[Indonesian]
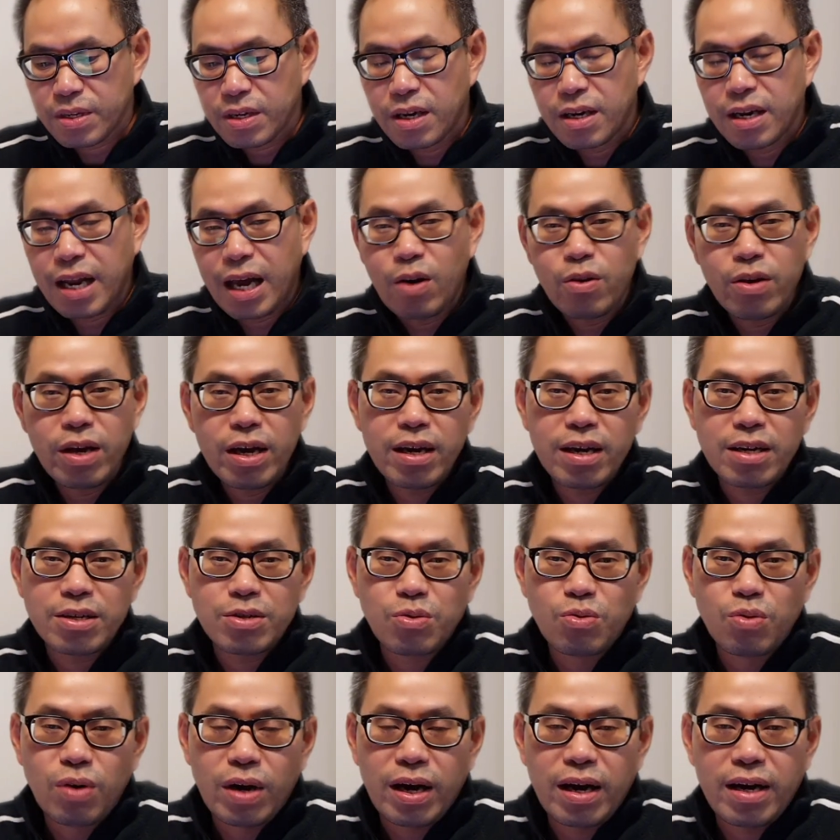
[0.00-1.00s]
Lalu yang
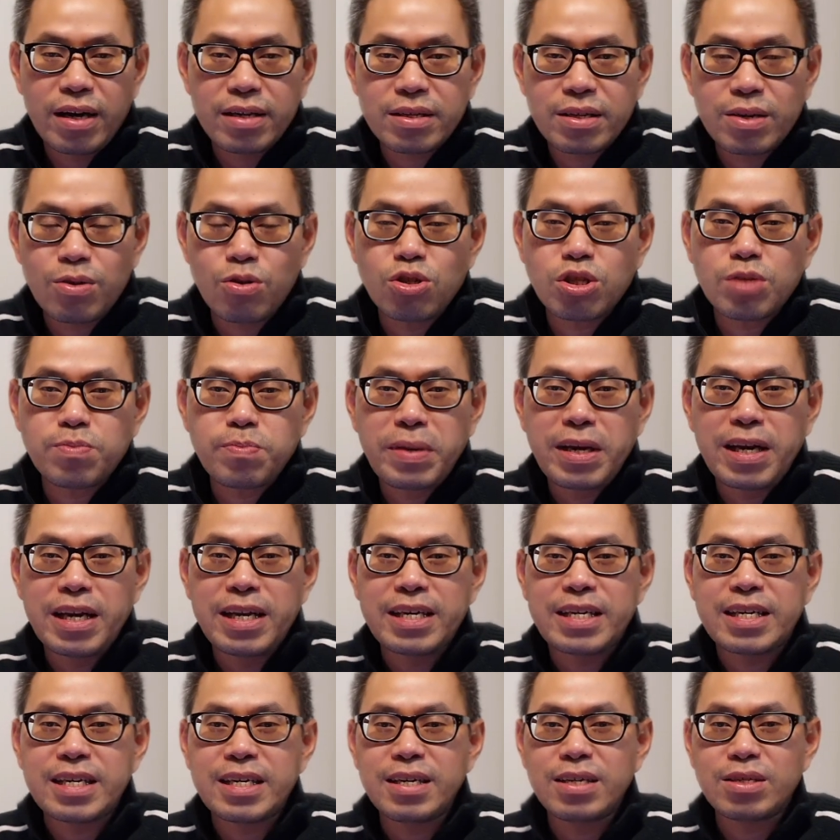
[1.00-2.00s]
kedua, terus
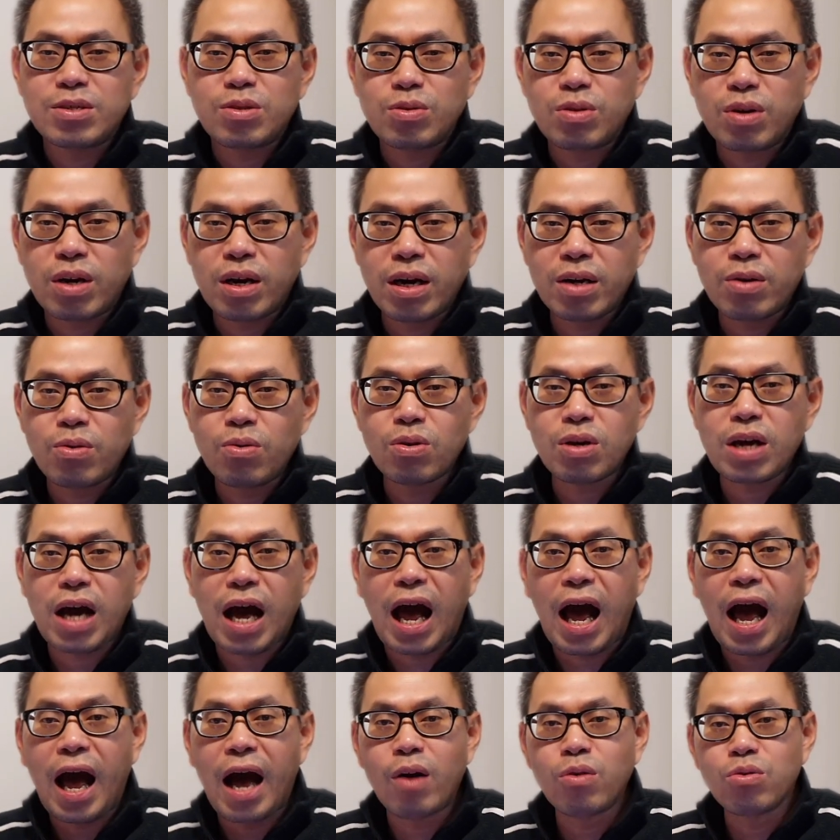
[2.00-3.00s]
miliki saudaraku
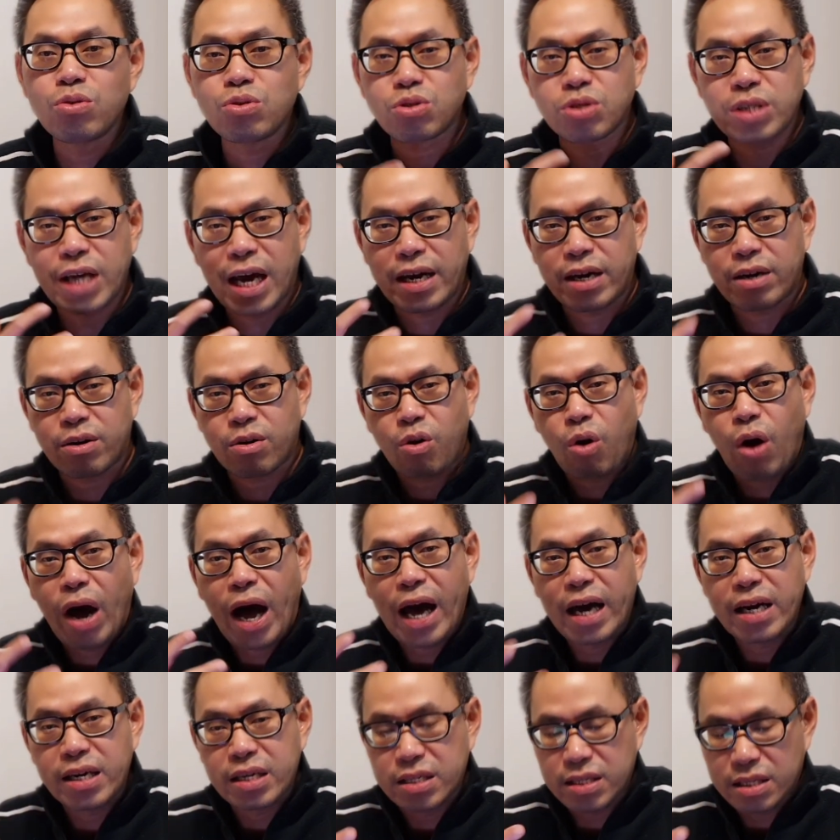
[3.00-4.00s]
kehausan
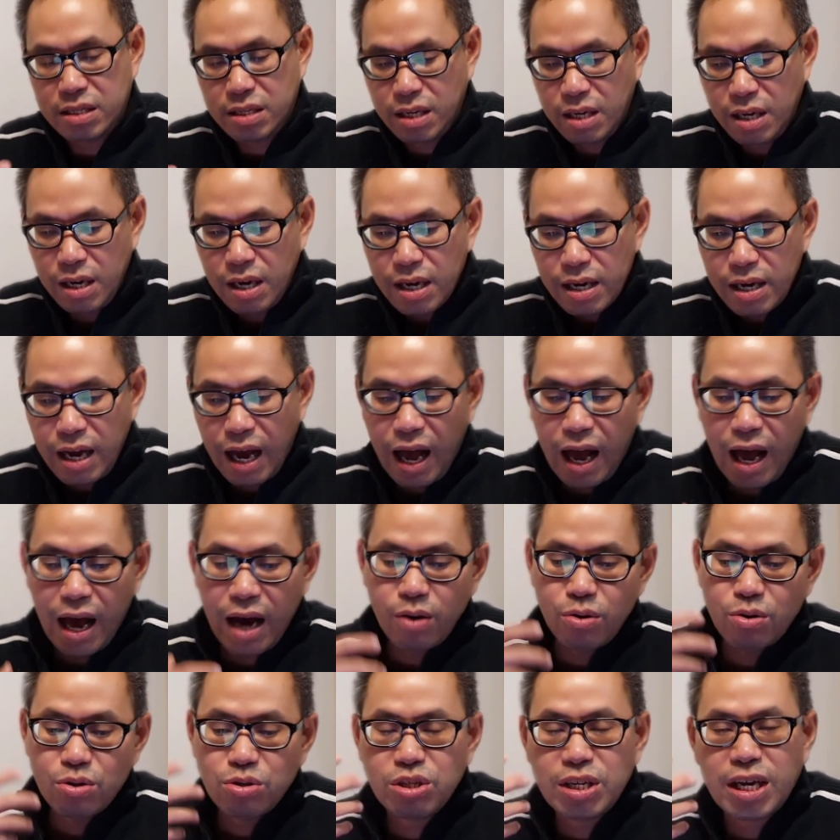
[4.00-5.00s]
rohani,
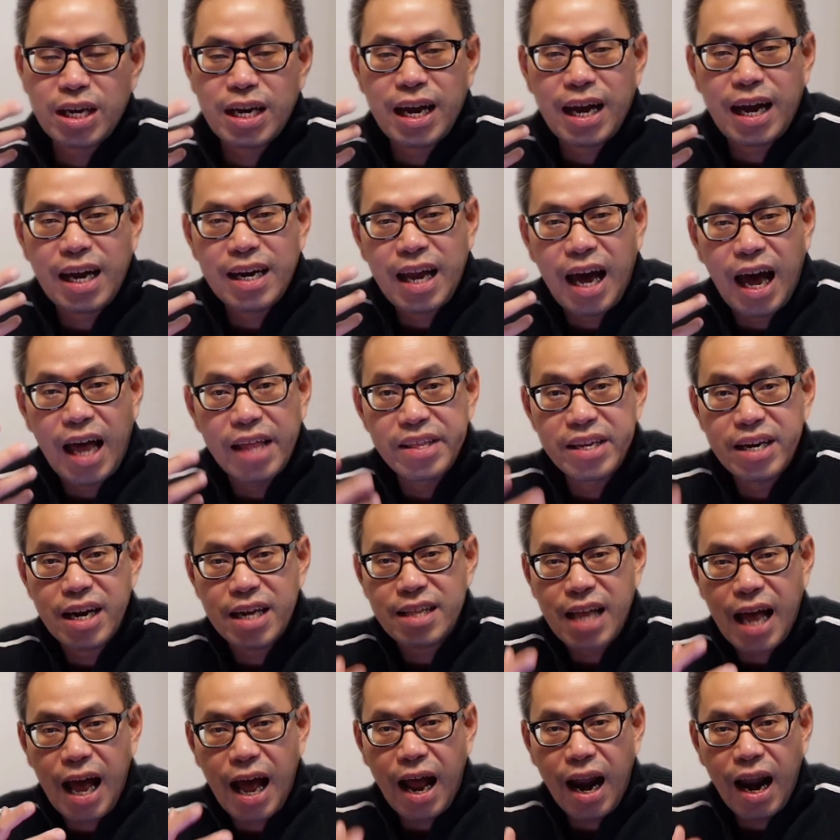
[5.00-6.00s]
kehausan akan
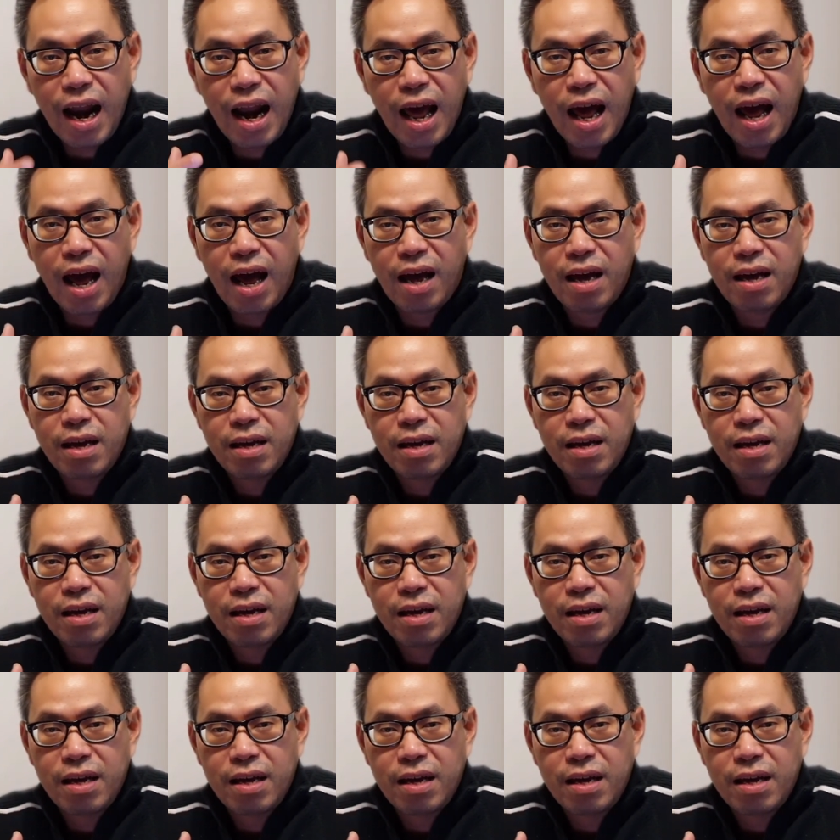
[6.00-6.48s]
hadirat Allah,